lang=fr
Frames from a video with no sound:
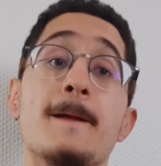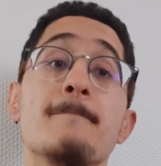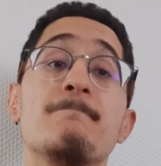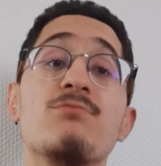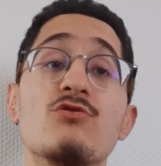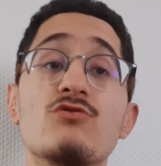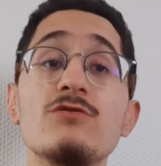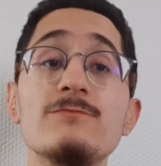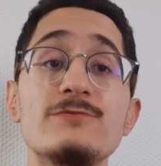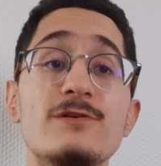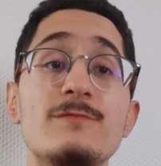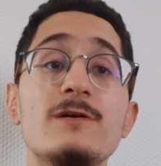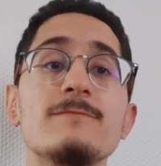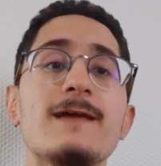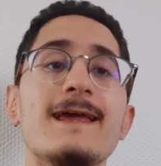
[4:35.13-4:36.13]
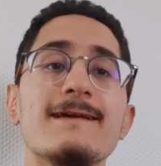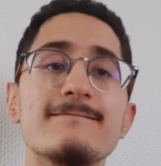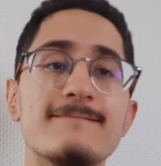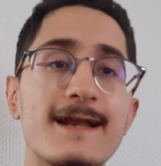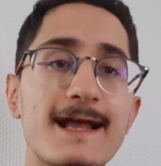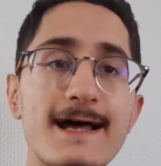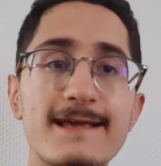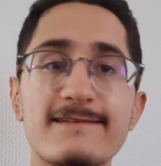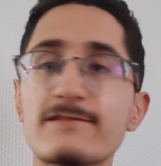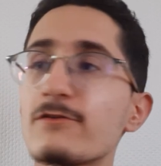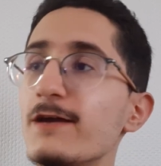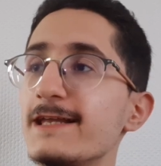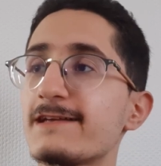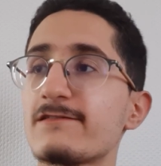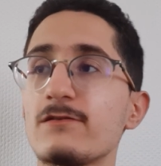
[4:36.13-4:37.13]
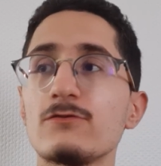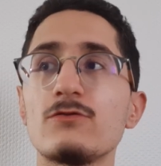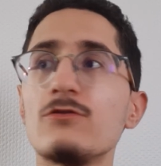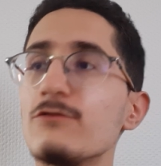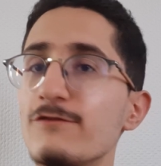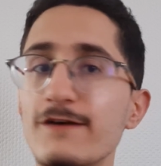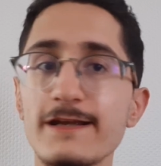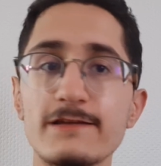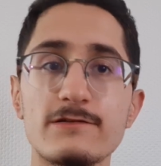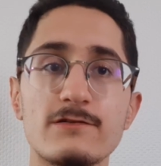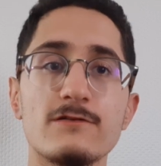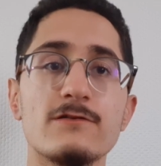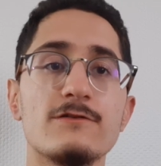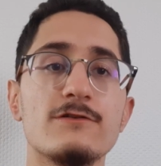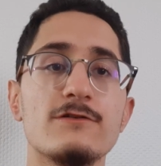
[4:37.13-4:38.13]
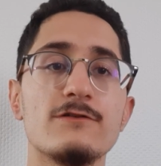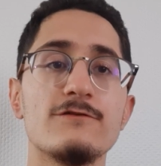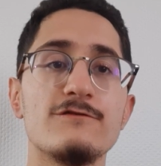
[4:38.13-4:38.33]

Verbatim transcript: Beaucoup me demandent, mais voilà, est-ce que Alexandro va être euh,